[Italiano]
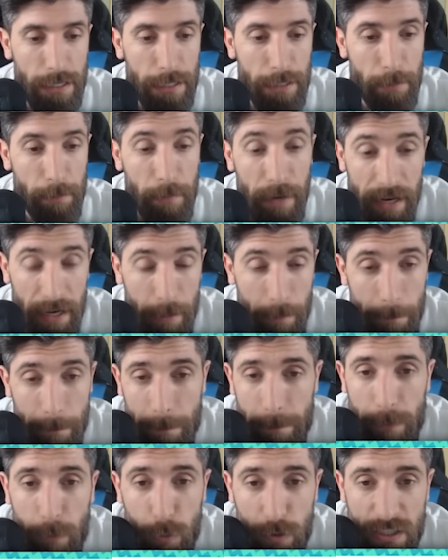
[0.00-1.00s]
Bene,
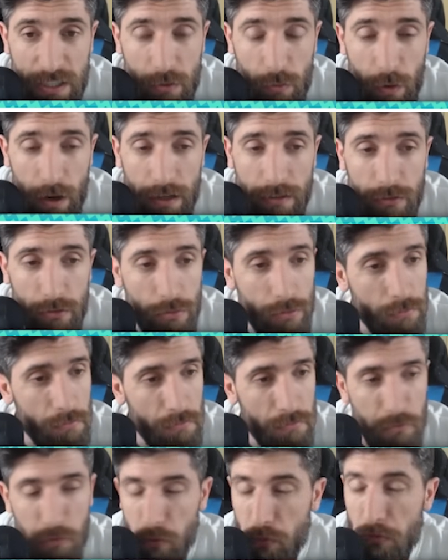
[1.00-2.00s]
questo è quanto.
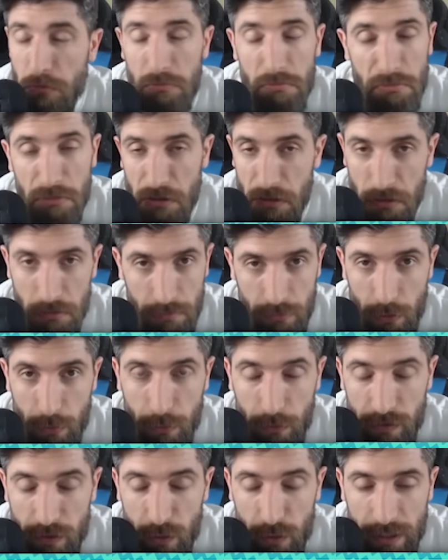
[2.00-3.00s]
Non,
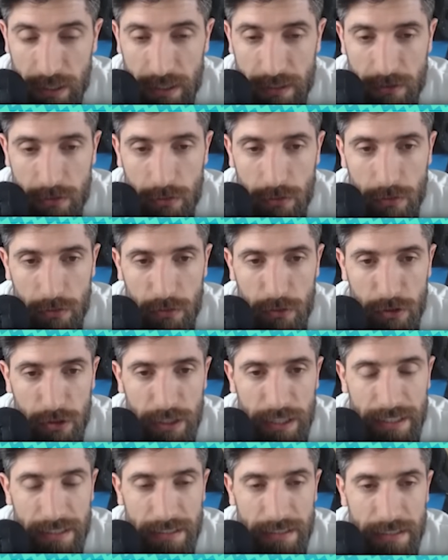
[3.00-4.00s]
come vi ho detto,
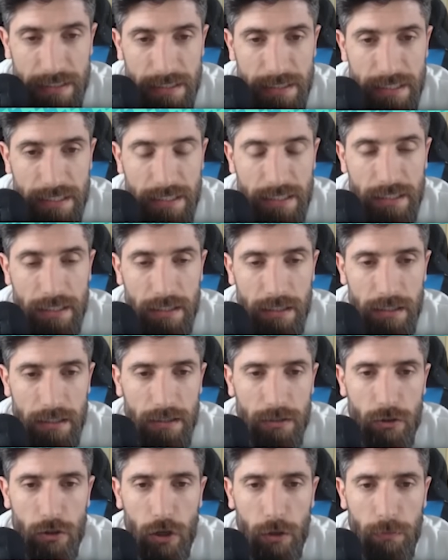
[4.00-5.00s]
niente di
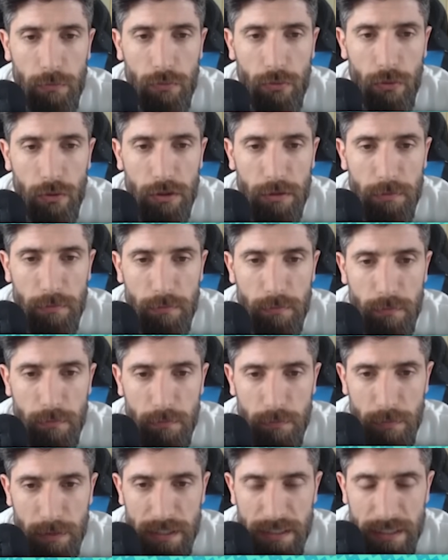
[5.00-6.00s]
eh, troppo
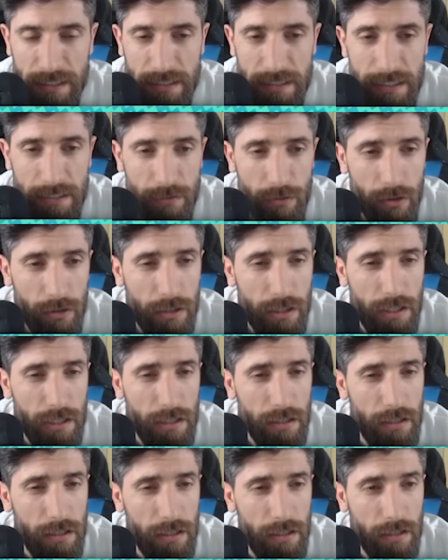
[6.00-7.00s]
impegnativo.
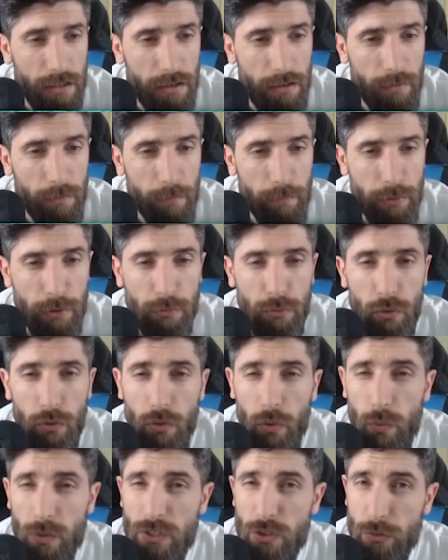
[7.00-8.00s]
Eh,
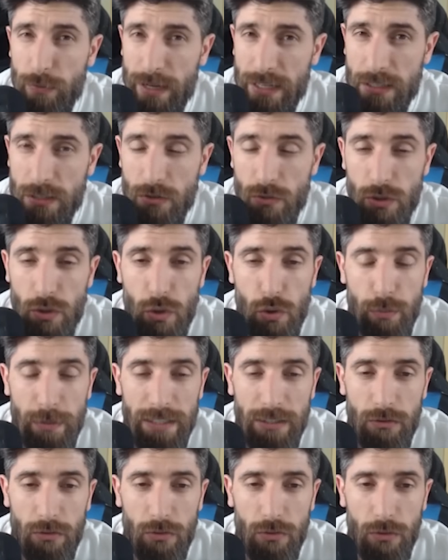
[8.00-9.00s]
propongo questo mazzo in questo
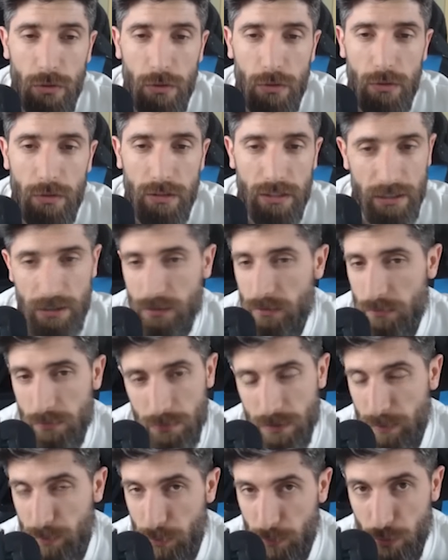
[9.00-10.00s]
momento
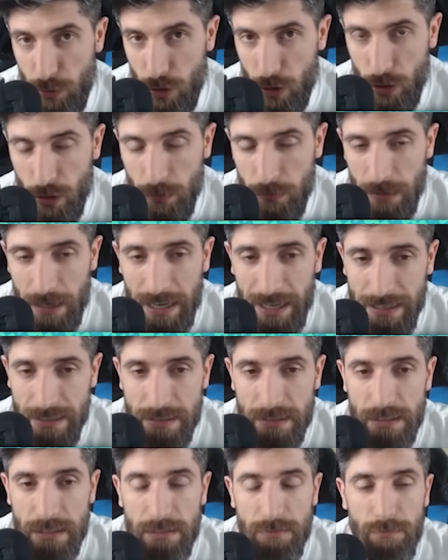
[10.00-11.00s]
ne proporrò
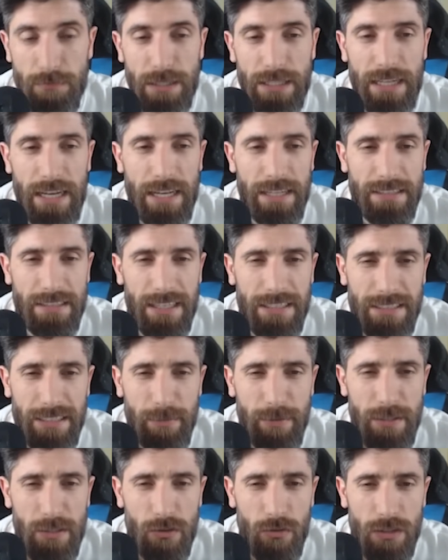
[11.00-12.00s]
altri perché tante
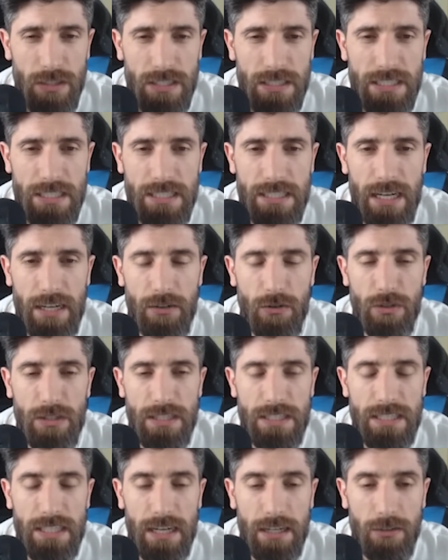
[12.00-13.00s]
persone si stanno
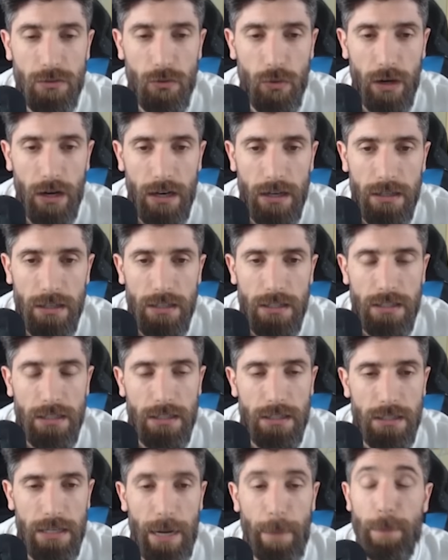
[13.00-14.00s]
iniziando a
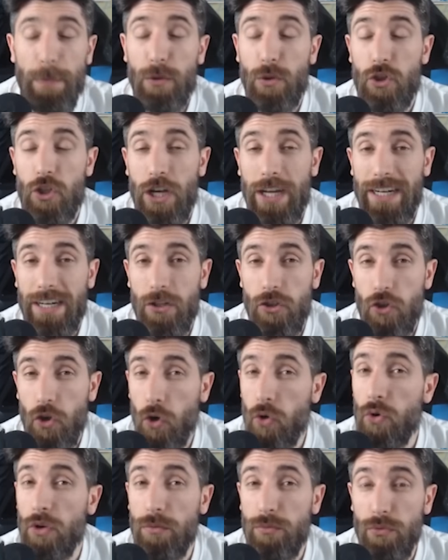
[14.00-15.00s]
eh, approcciare al
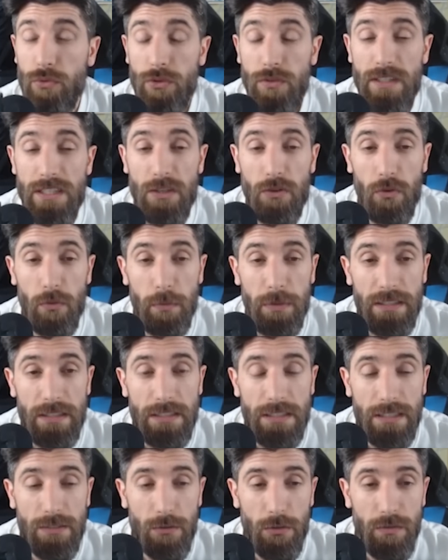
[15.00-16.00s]
gioco dal punto di vista
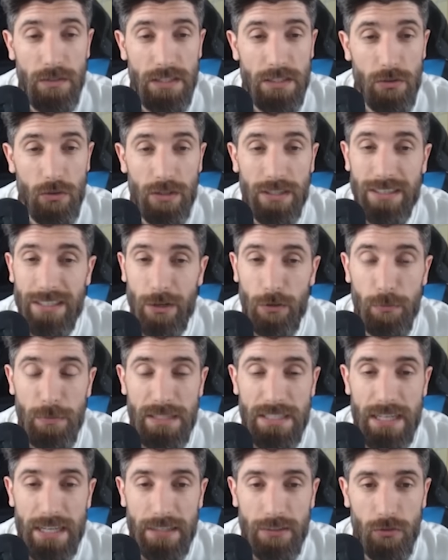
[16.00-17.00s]
competitivo visto che tra un
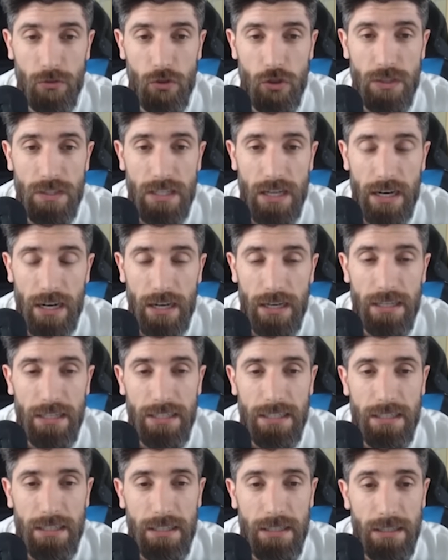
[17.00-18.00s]
mesetto ci sarà
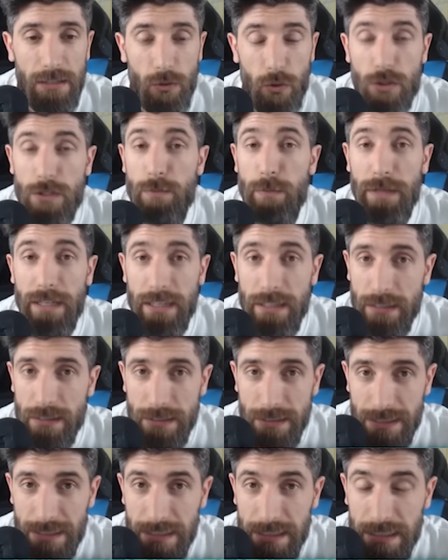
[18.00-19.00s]
lo spe
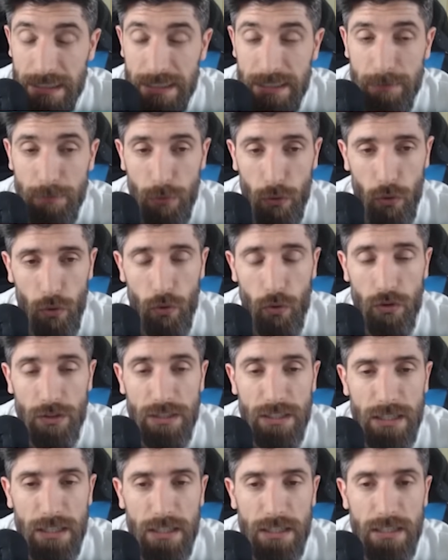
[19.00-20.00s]
di Bologna